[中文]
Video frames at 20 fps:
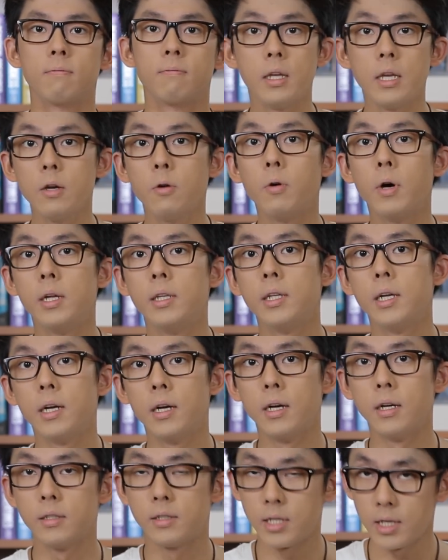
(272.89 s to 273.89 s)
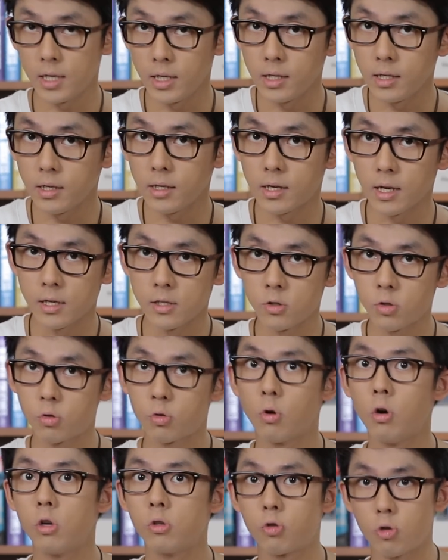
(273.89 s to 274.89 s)
英文的听跟
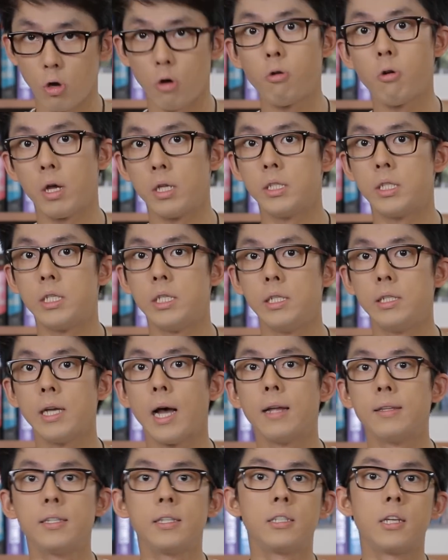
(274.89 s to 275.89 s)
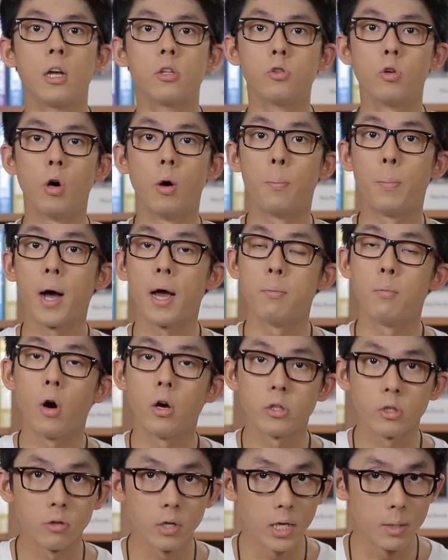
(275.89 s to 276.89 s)
说双管齐下，这个叫做
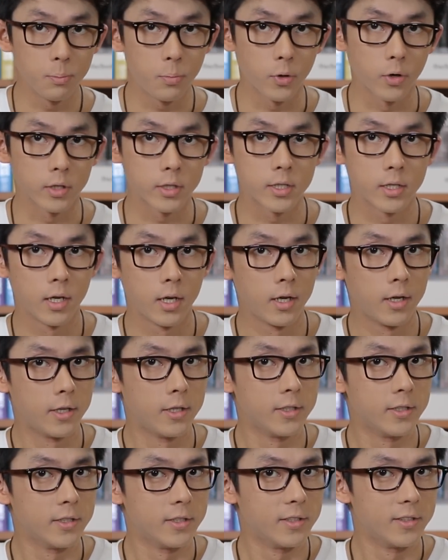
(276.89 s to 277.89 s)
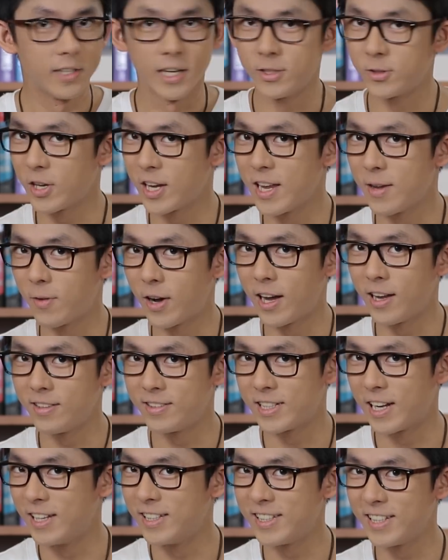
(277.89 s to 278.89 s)
bimodal input，很专业吧？
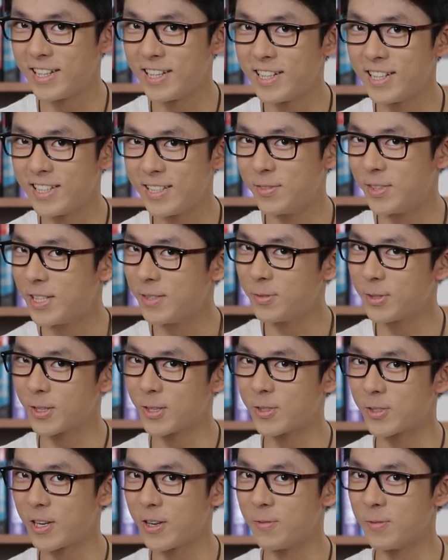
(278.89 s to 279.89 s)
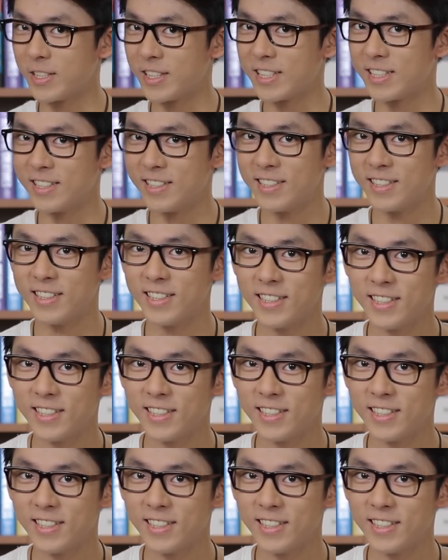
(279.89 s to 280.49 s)
讲一些你们听不懂的专有名词。